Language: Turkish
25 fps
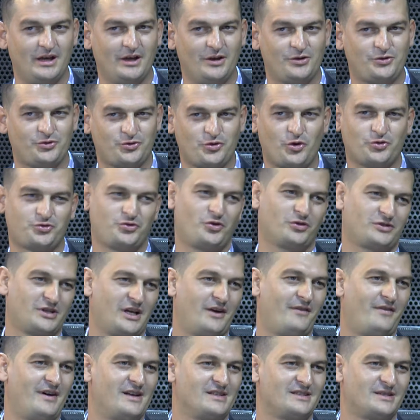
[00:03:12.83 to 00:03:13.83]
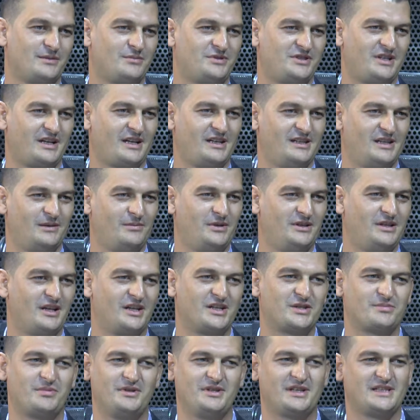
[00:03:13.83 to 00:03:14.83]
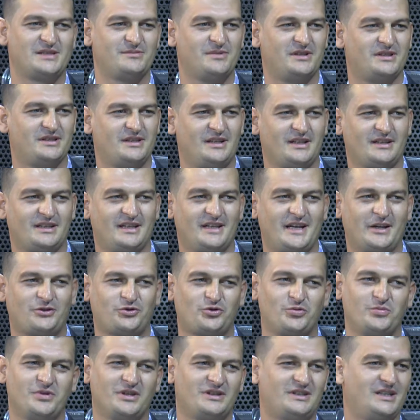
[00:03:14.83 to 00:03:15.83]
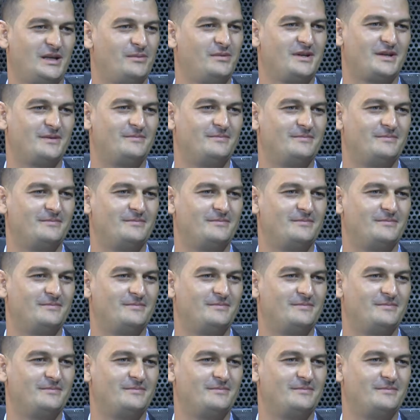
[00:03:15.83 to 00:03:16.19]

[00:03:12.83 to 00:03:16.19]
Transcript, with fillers: çok çok daha fazla bir şekilde bir danışmanlık hizmetine gerek duymadık diyebilirim.